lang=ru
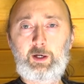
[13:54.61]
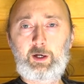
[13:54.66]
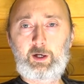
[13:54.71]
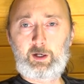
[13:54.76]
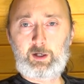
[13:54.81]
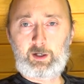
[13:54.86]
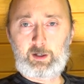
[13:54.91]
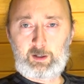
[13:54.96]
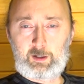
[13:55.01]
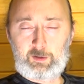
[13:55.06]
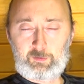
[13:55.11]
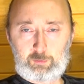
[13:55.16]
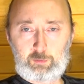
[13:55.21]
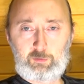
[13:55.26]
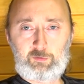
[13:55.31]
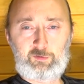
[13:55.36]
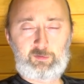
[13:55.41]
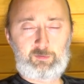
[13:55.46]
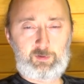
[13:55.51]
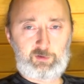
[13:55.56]
Э, то
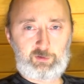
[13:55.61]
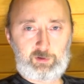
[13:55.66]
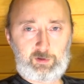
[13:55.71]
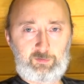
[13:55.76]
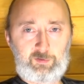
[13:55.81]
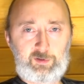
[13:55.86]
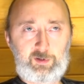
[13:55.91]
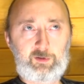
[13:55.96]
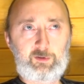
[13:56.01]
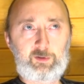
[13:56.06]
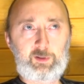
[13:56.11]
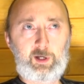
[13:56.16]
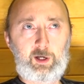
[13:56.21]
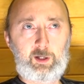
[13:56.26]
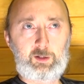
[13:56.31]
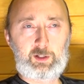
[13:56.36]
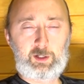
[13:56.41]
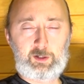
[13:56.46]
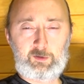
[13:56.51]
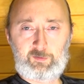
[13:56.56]
есть свечка в день.
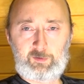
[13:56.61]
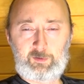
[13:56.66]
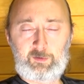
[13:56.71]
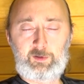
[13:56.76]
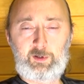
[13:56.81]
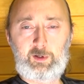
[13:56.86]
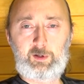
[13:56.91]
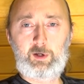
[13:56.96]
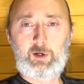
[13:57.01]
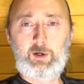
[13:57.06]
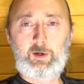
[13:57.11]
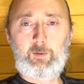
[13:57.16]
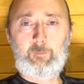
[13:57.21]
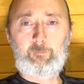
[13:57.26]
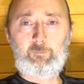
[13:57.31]
На 30 дней